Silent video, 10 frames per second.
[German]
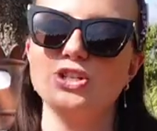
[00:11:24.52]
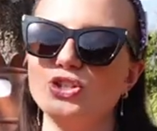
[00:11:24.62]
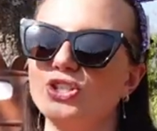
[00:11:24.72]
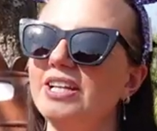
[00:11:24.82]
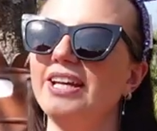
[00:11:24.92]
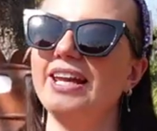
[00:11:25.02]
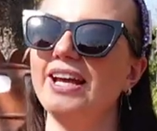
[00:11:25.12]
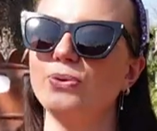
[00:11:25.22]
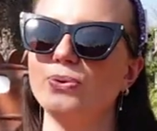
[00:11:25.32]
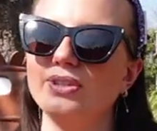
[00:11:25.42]
ich euch den Link
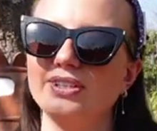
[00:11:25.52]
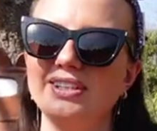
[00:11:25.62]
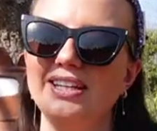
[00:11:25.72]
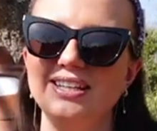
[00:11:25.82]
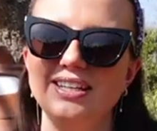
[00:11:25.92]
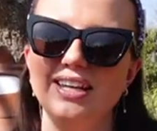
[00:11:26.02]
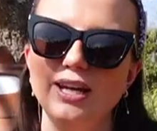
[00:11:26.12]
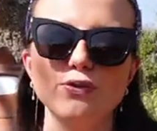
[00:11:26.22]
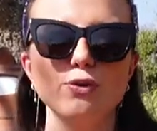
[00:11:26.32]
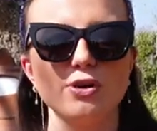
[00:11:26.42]
gerne unten in die
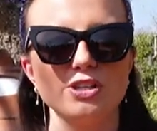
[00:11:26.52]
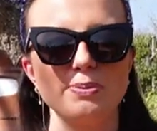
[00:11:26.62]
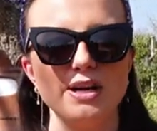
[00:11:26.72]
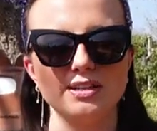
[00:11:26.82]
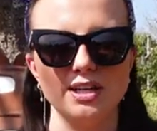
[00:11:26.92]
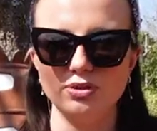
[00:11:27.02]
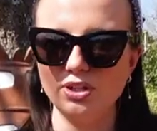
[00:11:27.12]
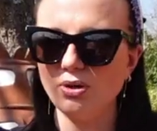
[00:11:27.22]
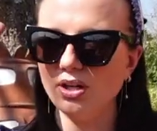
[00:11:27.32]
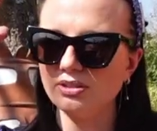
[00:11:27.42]
Infobox packen. Ja, und
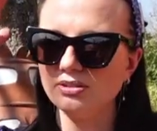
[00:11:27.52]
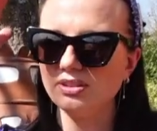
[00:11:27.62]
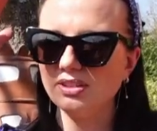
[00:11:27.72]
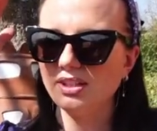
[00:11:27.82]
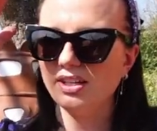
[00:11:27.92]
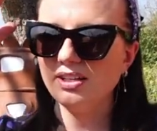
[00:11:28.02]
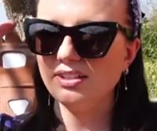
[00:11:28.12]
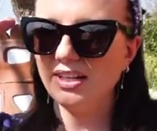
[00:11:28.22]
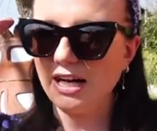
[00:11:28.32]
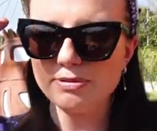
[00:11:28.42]
die Ohren
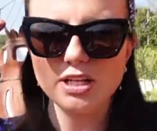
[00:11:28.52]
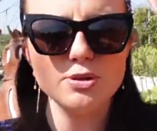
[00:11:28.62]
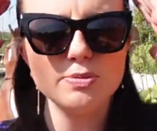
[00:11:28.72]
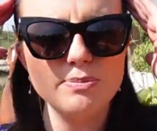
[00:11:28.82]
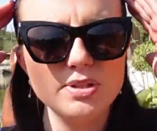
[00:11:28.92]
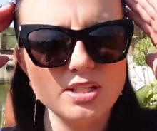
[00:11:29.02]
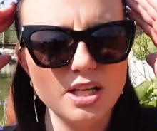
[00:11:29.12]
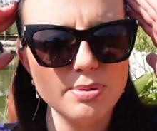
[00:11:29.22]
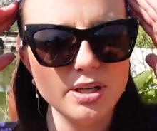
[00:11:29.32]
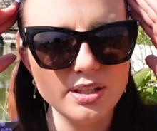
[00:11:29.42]
die gab es, glaube ich, mal ein bisschen
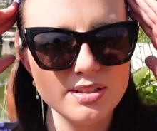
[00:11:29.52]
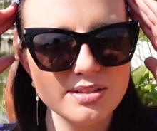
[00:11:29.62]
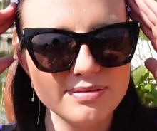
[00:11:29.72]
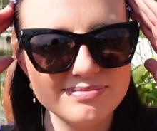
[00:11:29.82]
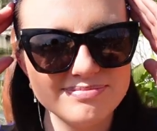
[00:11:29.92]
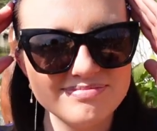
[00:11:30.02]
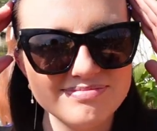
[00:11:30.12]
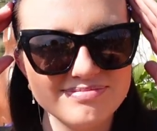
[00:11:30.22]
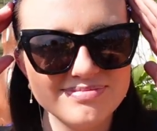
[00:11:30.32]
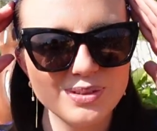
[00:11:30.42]
in Paris.
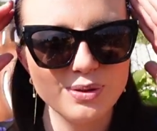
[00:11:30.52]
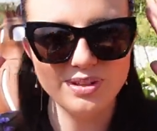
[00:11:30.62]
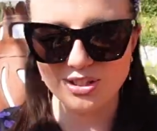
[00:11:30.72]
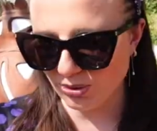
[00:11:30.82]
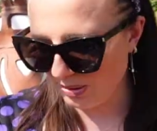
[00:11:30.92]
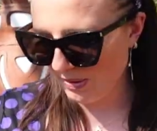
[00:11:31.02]
Und dazu die